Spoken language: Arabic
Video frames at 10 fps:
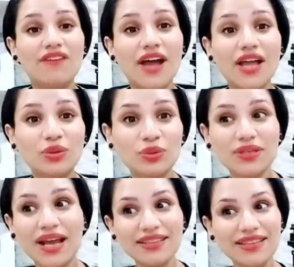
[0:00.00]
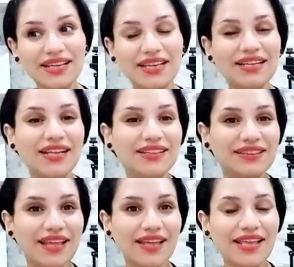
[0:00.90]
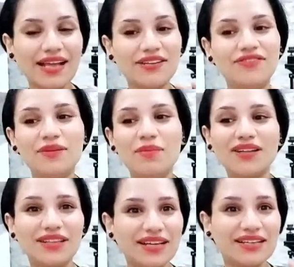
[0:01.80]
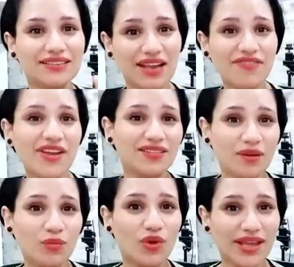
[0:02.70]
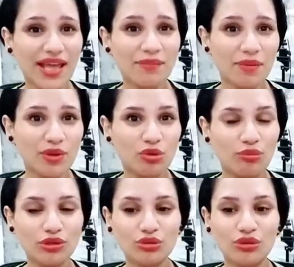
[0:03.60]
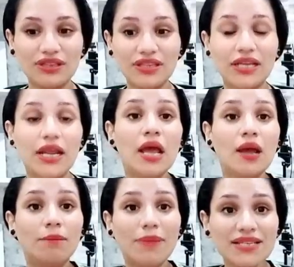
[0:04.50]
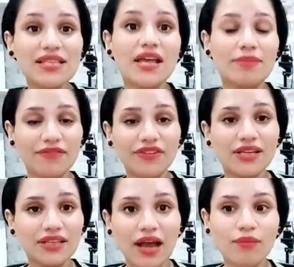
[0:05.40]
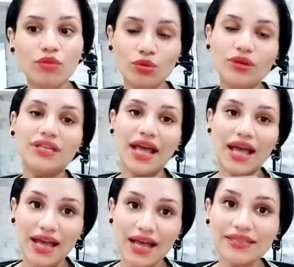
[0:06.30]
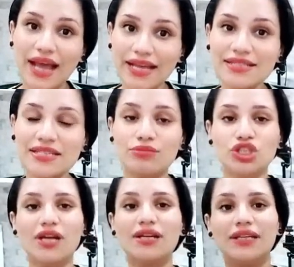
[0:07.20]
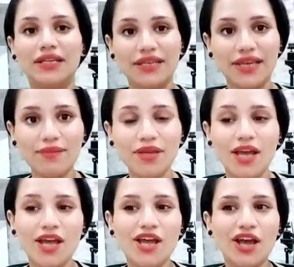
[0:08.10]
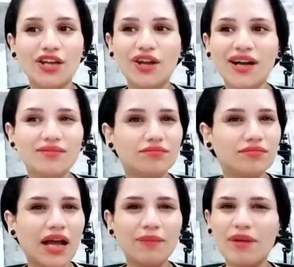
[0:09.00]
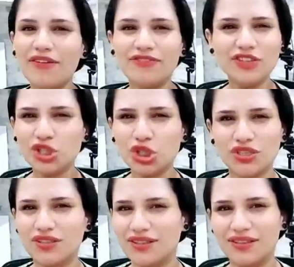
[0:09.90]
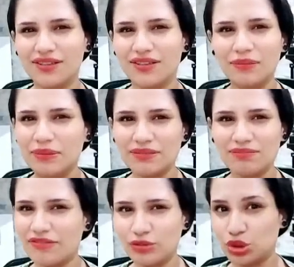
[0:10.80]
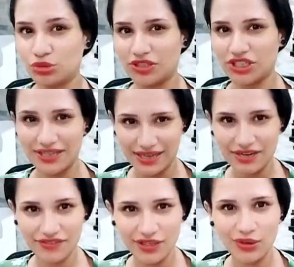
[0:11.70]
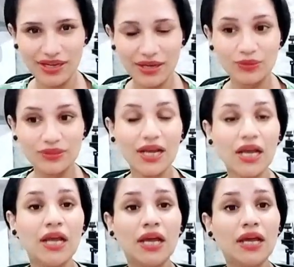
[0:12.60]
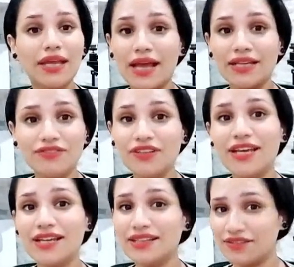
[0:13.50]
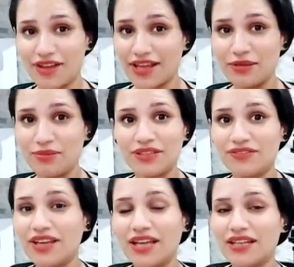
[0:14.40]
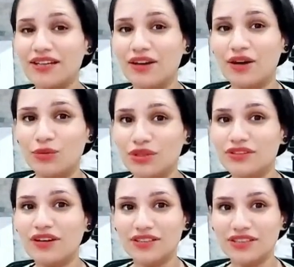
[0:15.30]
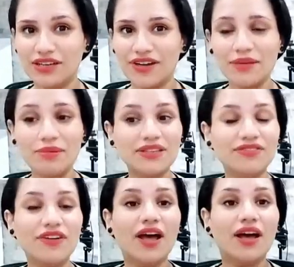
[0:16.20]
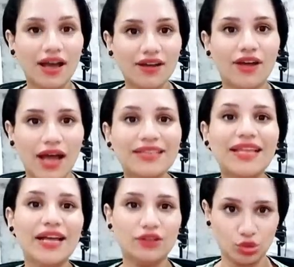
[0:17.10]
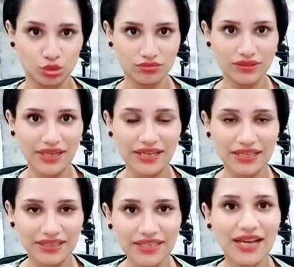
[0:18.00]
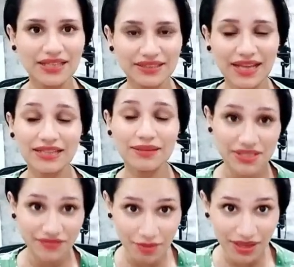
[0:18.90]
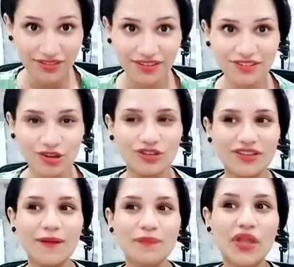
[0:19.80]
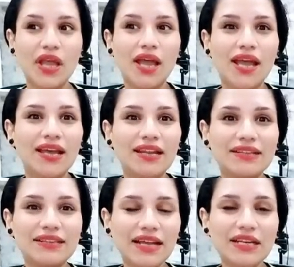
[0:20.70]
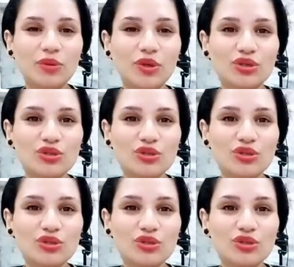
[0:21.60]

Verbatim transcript: فهيكون عندك ان انت يعني في بعض الاختلافات الموجهه ما بينكم انتوا الاثنين بس هيبقى فيها تحمل وانها هتعدي بشكل ايجابي اللي هو ما فيش آه، بيت ما فيهوش مشاكل عارفين اللي هو الجو ده يعني في جدل في اي بيت في جدل آه، وانتقاديه في اي بيت فهتعدوا يعني الدنيا هتتعدى بس في بعض الانتقاديه اللي هتخلي برج